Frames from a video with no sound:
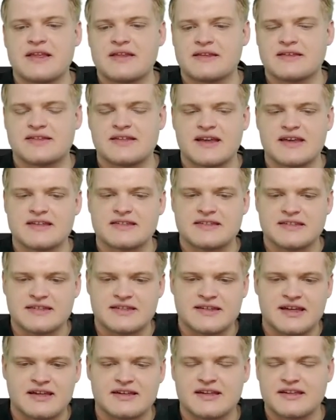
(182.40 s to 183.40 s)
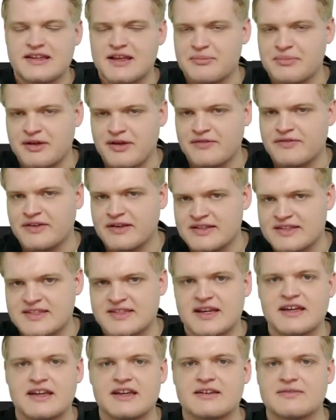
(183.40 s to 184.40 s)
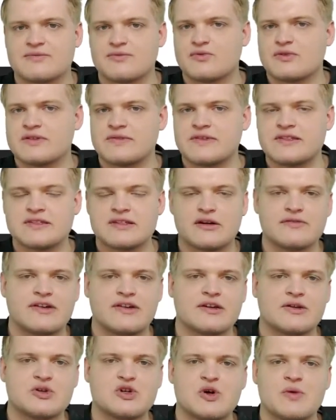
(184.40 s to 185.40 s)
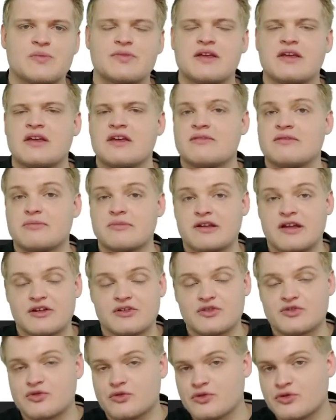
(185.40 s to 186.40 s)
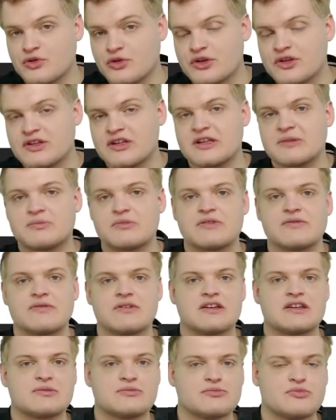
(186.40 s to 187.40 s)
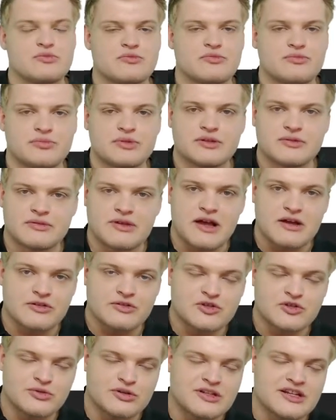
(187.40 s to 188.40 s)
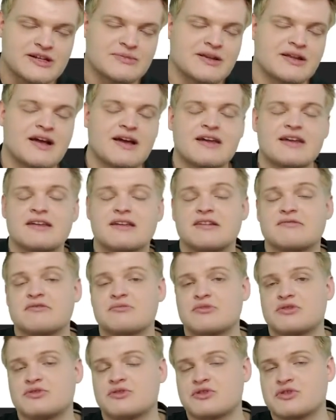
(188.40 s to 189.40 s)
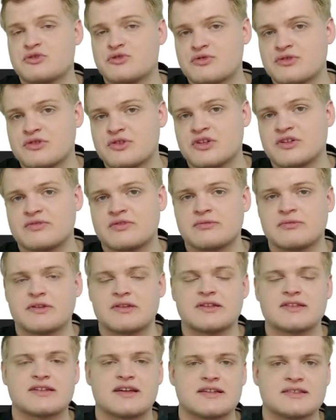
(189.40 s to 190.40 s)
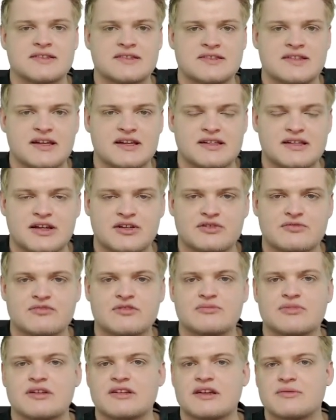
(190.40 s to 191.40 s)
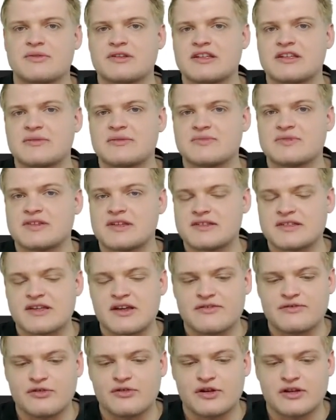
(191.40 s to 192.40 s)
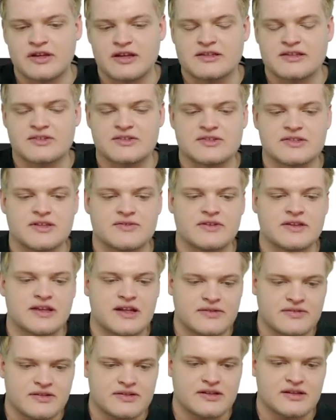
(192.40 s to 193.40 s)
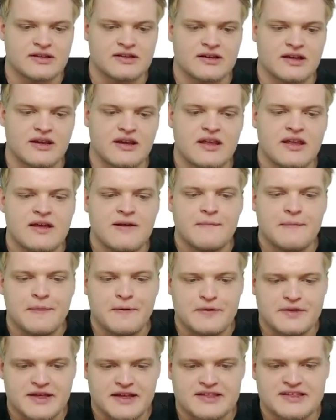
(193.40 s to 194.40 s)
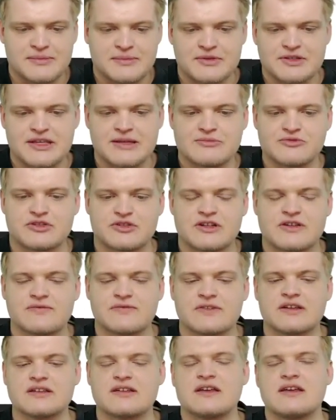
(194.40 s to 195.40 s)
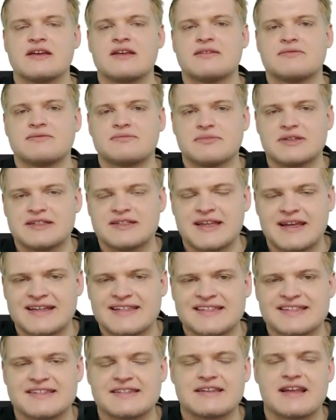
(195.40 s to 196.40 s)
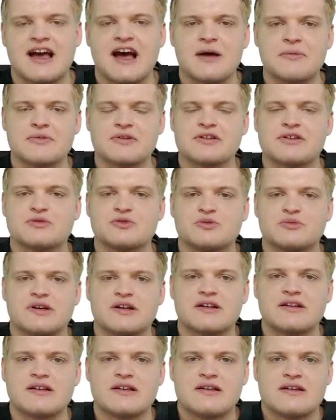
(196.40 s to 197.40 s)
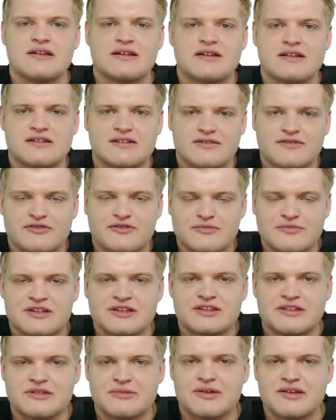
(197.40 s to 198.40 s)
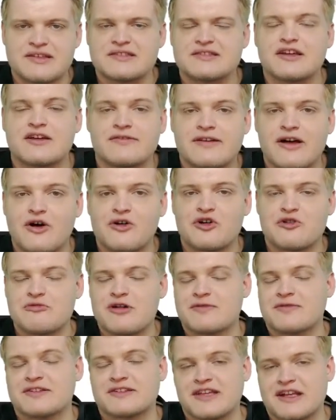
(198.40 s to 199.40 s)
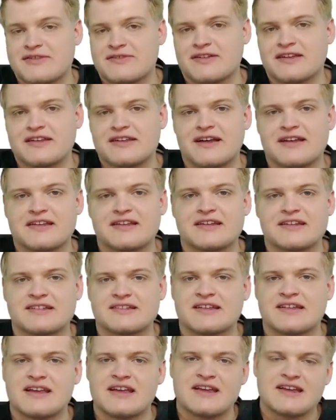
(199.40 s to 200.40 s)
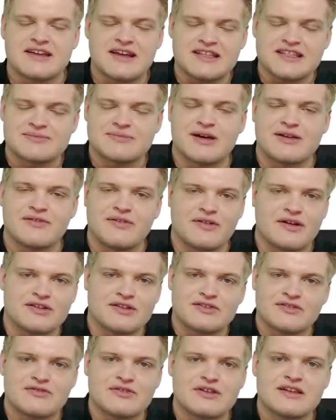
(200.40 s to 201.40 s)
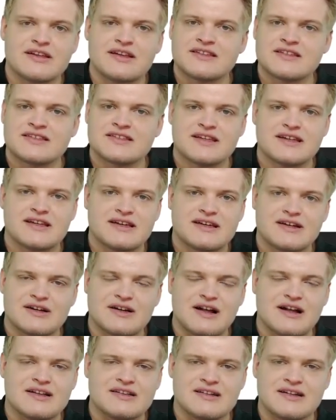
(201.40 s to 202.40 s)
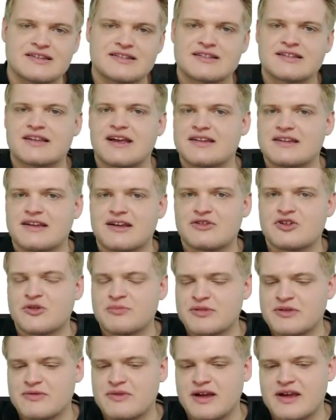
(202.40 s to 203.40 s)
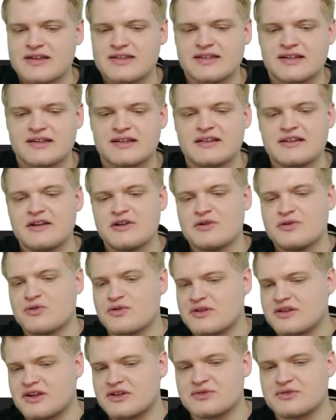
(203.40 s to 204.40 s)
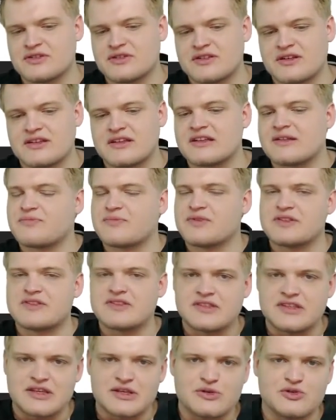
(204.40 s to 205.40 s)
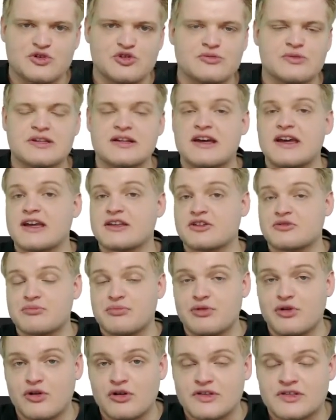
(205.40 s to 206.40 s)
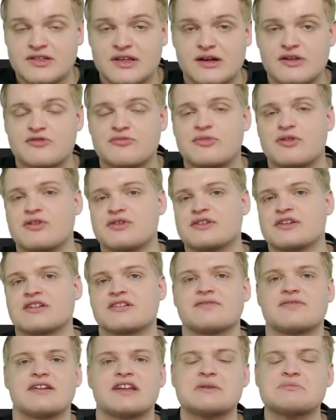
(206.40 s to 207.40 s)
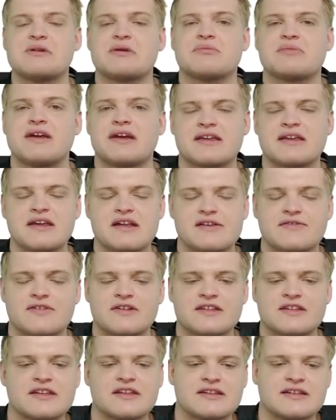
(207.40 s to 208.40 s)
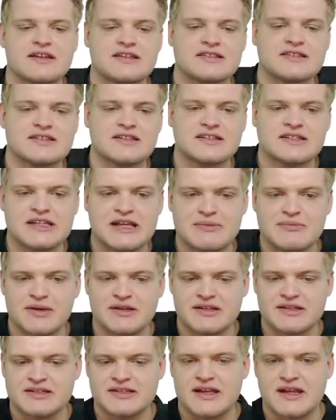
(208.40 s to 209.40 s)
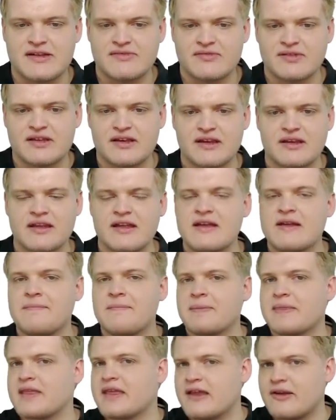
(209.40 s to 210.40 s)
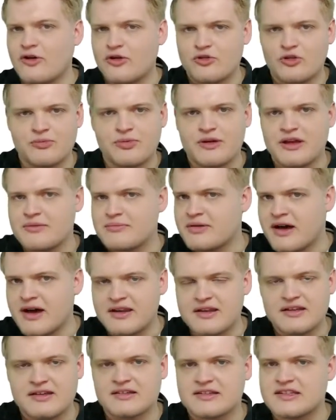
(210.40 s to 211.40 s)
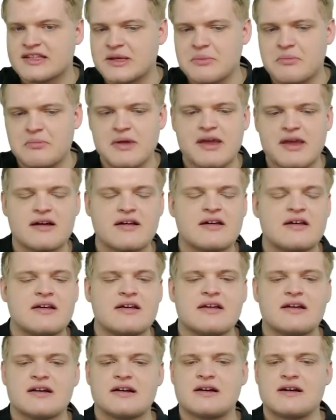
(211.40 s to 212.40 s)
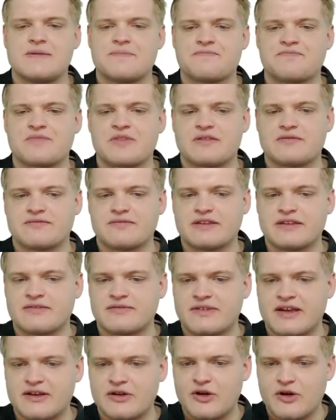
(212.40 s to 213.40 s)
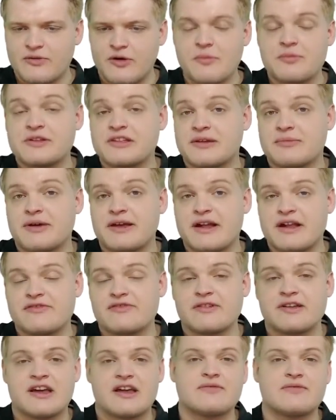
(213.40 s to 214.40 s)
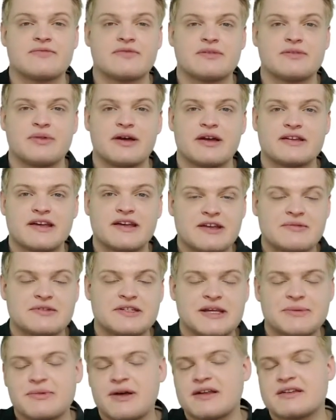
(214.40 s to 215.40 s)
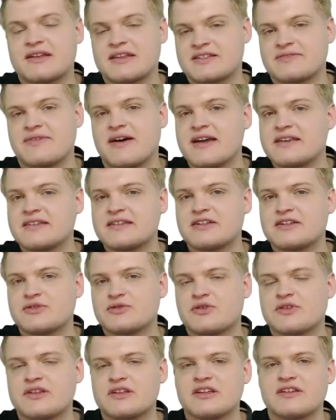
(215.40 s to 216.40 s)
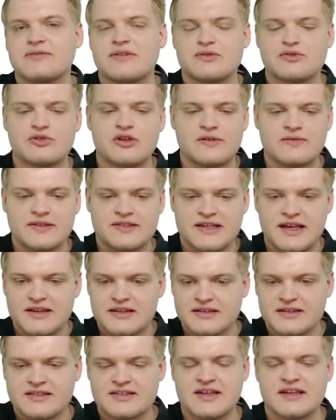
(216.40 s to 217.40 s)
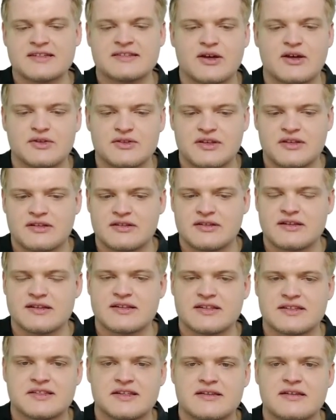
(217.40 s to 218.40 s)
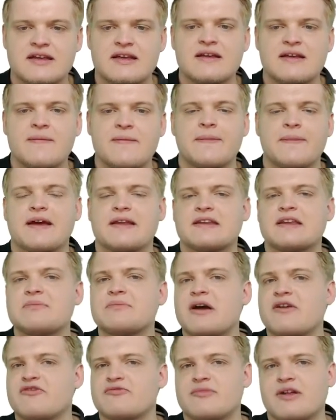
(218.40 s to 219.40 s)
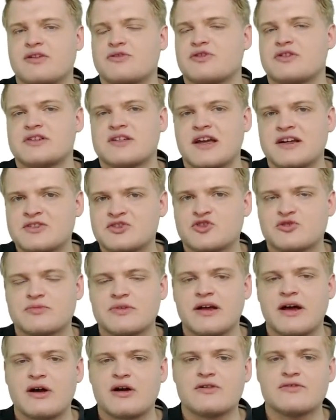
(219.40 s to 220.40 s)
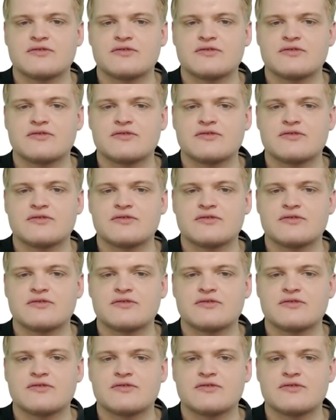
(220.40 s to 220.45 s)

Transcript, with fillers: das heißt, ich kann dir da perfekt zeigen, wo, wie es darauf ankommt, wie man eine Agentur gründet, mit welchem Agenturmodell man reingeht, wie man dort Kunden gewinnt, wie das Ganze skaliert und wie man damit eben sehr, sehr erfolgreich ist und sehr viel Geld verdienen kann. Und das habe ich eben schon erwähnt, mit Texten habe ich nun mal äh, für mich die besten Erfahrungen gemacht, was Geldverdienen angeht. Ganz am Anfang als Freelancer, äh, als, als kleiner Copywriter und natürlich dann eben mit SEO, mit eigenen Blogs aufbauen, irgendwann immer mehr Geld verdient. Das sind die Themen, bei denen ich dir helfen kann. Gerne auch noch bei ein paar anderen Themen mehr. Ähm, wie, wenn, ob ich dir dabei helfen kann wenn, bei deinem Thema, das weiß ich noch nicht. Wenn du noch etwas anderes hast außer dieser Liste, dann nimm einfach mal Kontakt zu mir auf